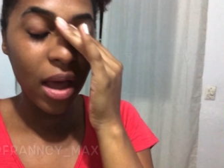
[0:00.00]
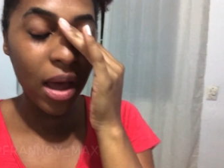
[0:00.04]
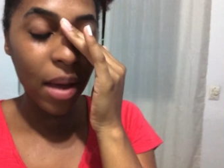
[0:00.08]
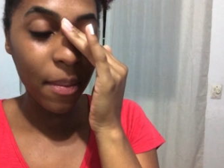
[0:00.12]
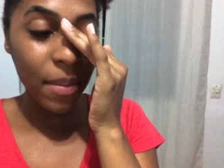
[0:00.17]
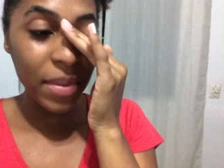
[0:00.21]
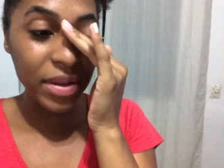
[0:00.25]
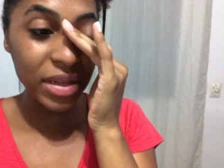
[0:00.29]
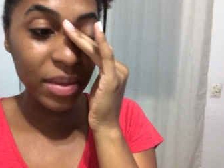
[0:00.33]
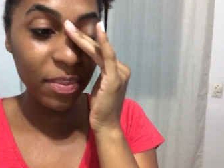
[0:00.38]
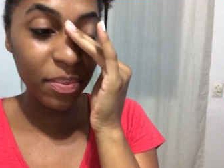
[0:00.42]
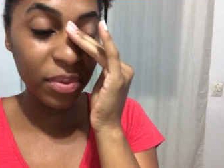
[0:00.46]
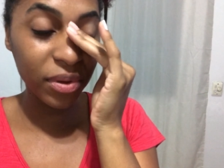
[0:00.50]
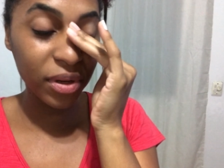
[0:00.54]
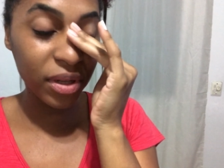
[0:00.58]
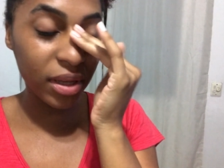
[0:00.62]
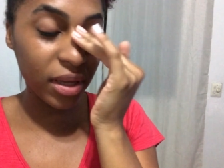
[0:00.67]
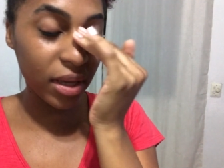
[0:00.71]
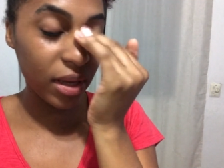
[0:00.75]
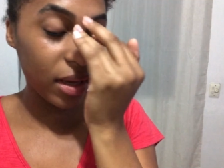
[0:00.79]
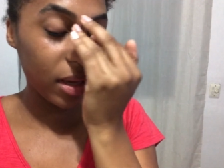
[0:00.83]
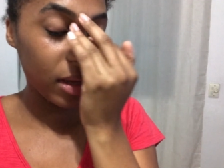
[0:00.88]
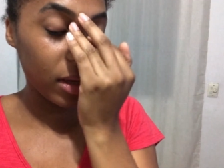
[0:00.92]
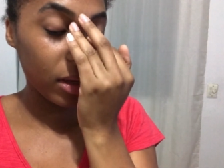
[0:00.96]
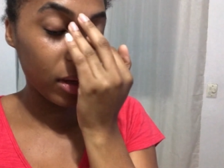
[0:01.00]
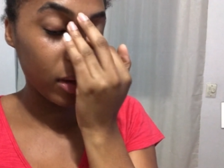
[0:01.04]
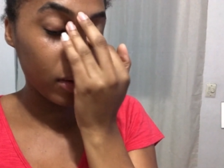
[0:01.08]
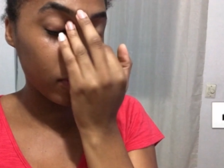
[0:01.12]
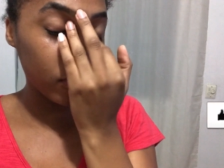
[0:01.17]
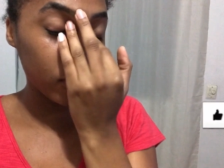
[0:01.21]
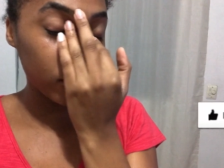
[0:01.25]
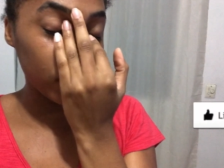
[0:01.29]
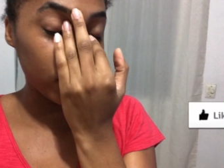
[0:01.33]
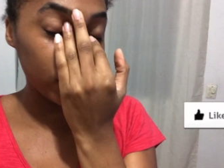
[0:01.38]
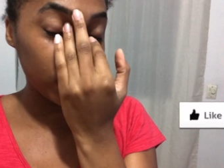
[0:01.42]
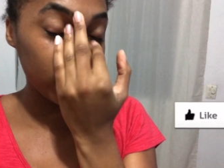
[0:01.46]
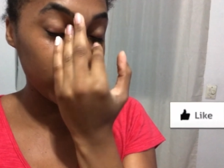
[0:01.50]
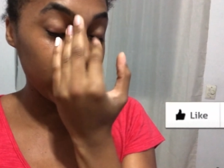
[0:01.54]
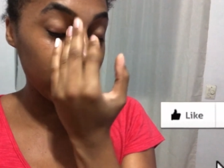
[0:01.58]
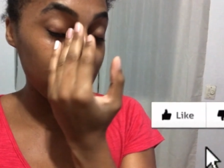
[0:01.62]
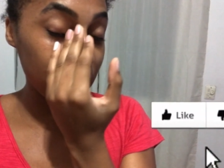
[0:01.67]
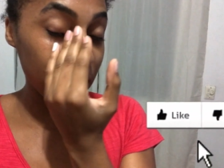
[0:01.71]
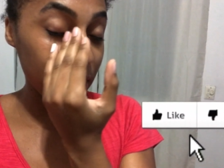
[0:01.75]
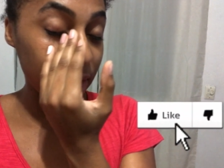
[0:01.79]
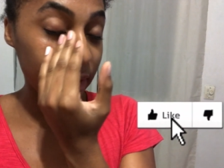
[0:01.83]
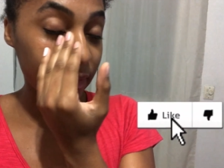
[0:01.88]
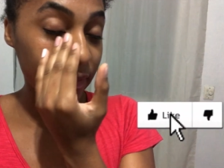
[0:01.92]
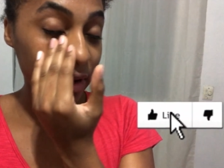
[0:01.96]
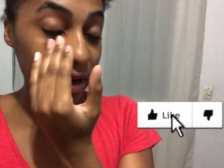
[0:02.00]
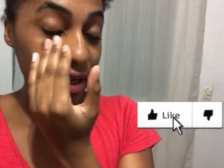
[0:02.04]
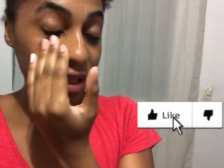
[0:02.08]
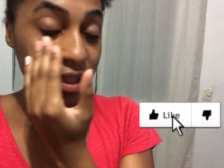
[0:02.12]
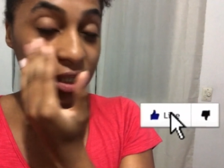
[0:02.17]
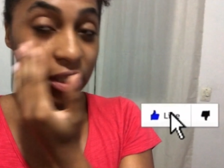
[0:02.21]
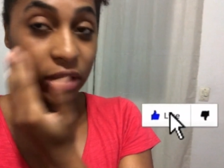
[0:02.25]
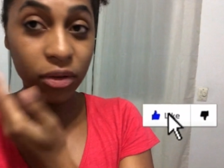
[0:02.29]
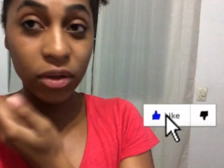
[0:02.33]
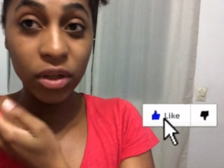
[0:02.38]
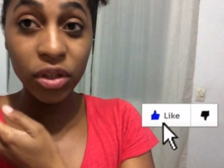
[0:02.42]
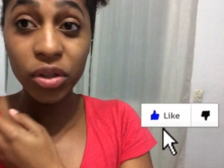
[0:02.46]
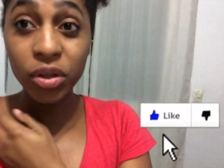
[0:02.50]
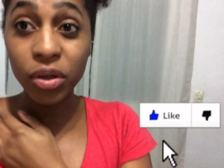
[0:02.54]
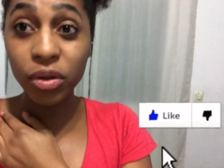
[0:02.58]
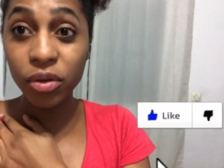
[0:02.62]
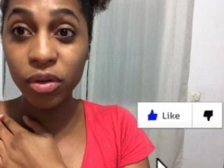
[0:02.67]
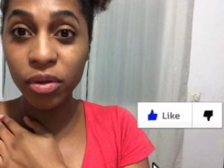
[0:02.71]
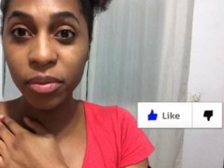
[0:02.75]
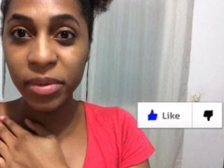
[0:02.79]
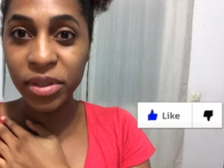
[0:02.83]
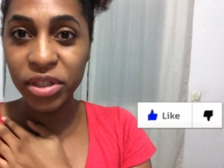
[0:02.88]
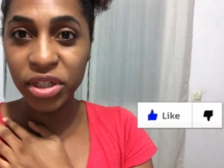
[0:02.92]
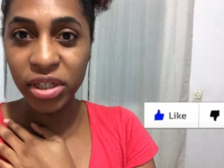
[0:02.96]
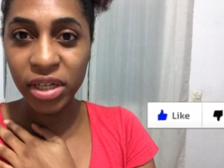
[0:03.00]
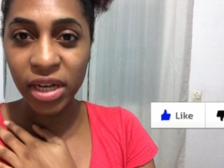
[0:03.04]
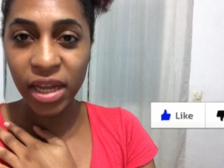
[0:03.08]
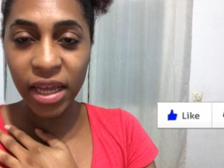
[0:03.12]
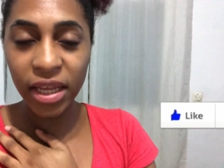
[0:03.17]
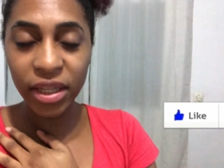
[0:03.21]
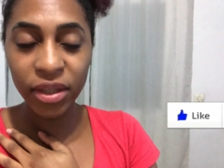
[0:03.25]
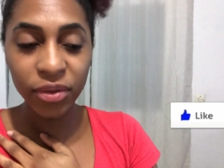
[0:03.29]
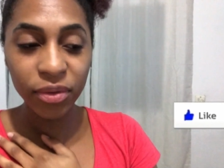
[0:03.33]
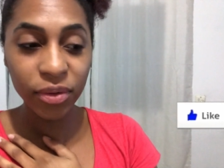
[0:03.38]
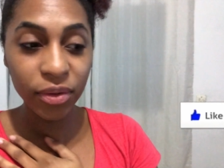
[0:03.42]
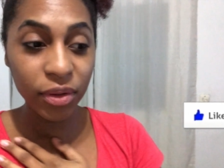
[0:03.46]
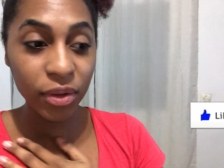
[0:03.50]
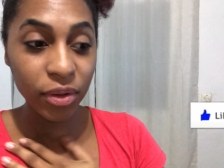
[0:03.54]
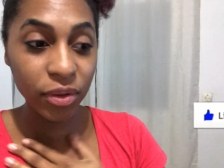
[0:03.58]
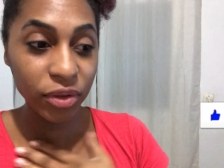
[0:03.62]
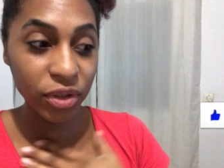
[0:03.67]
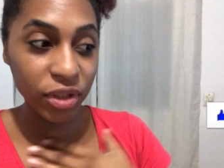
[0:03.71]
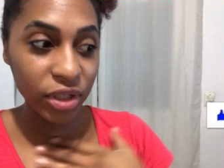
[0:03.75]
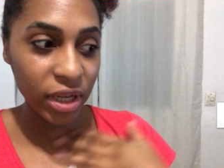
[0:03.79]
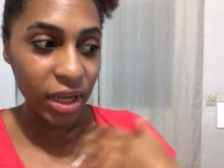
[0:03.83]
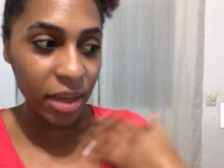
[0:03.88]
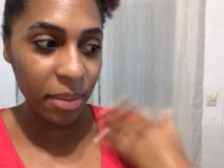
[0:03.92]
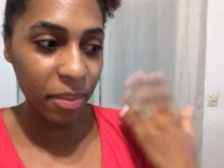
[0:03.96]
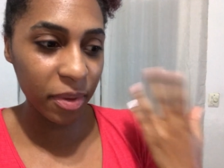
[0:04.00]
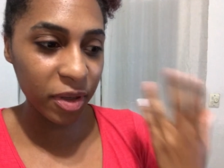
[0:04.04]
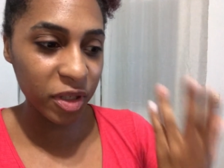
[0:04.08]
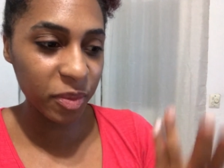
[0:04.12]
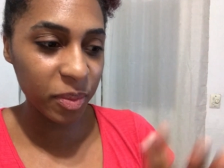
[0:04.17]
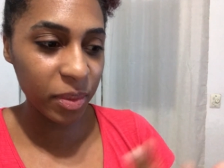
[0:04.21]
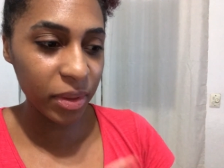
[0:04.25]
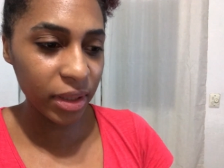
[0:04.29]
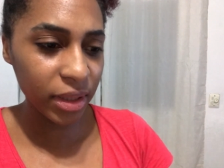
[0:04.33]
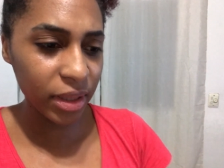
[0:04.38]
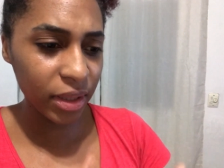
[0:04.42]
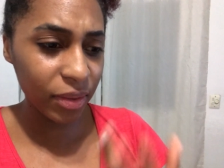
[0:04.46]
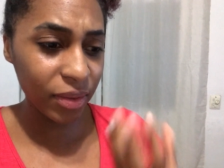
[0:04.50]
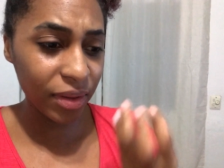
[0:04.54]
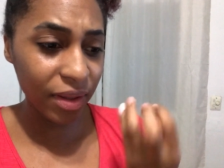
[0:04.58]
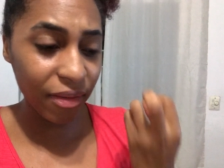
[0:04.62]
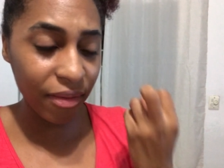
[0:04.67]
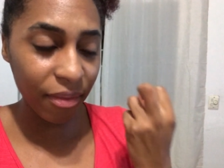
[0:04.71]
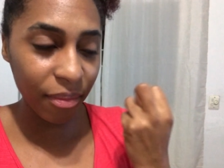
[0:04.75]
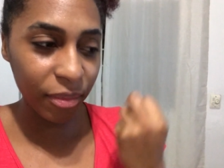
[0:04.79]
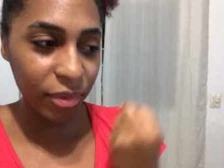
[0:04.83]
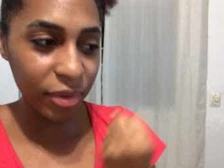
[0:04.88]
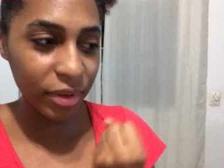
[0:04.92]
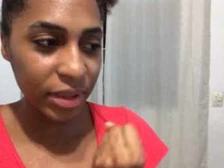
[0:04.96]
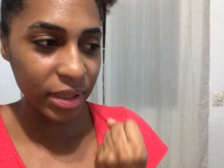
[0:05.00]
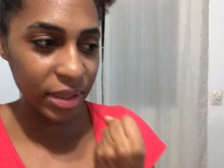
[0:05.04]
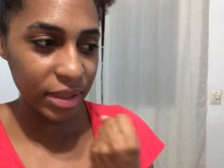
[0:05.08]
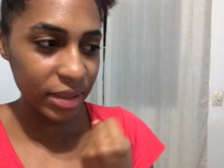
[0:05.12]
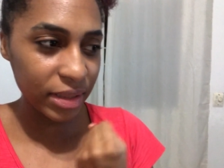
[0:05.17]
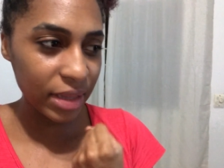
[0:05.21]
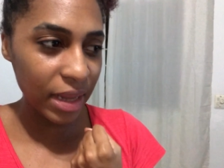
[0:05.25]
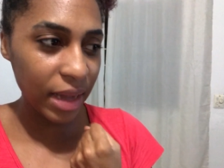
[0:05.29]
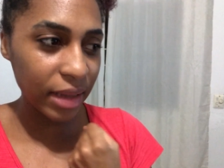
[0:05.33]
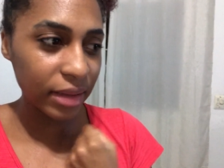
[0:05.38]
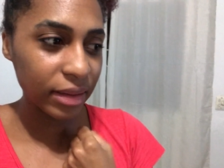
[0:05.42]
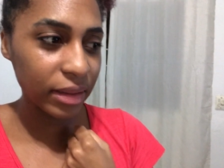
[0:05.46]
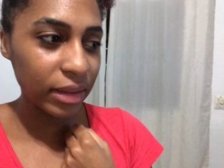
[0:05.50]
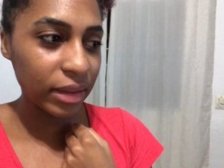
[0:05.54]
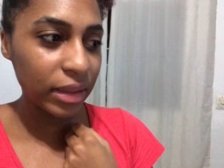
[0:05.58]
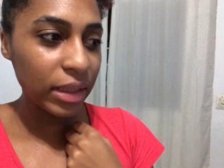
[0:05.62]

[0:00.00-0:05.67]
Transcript: mas é porque hoje Valentina não deixou eu dormir direito e eu cheguei pós-plantão, eu tava muito cansada.